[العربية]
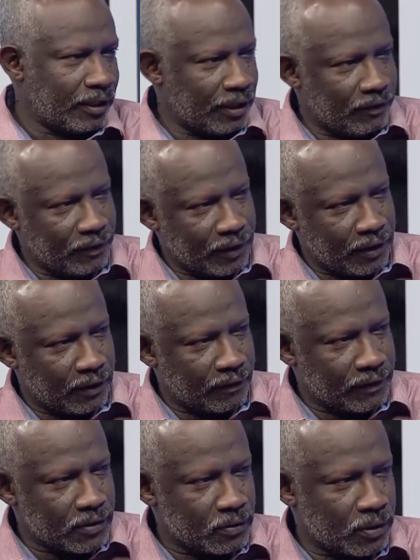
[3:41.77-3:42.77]
هنا في
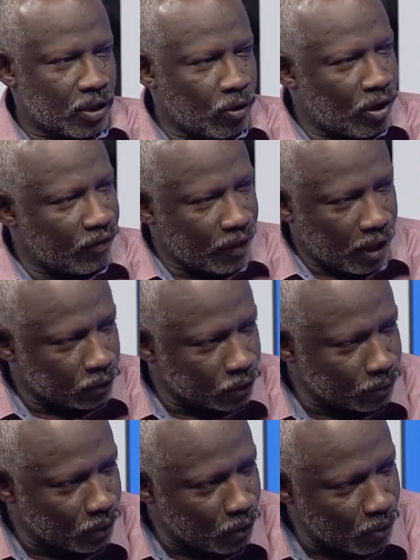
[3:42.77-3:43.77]
في السودان ولا في
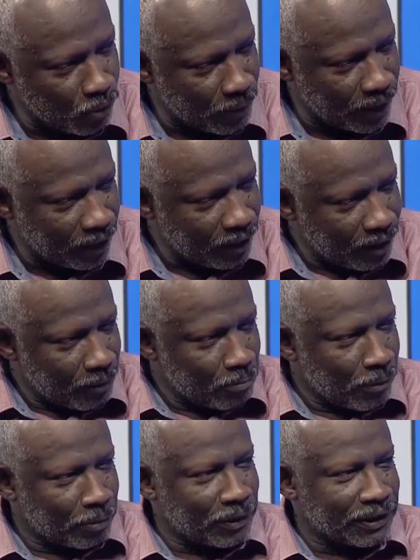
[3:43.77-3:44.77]
الخرطوم عموما ما
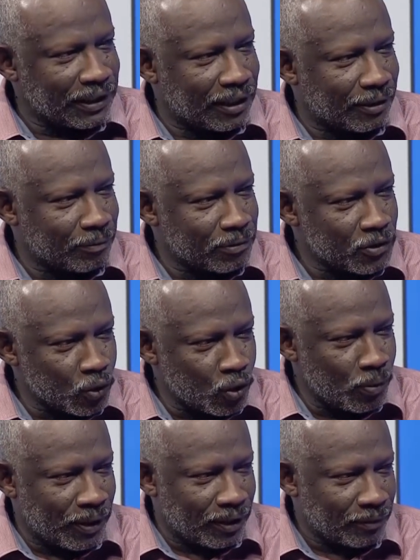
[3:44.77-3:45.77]
بتقدر
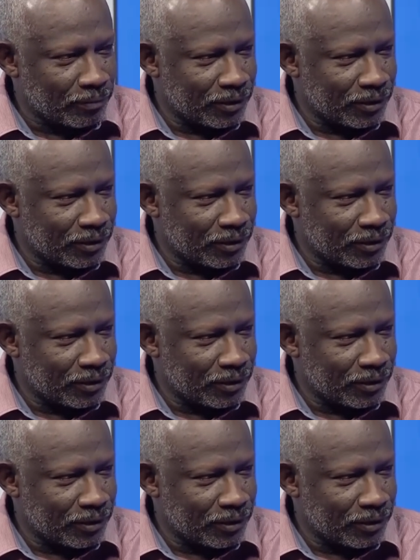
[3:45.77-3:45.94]
بصعوبه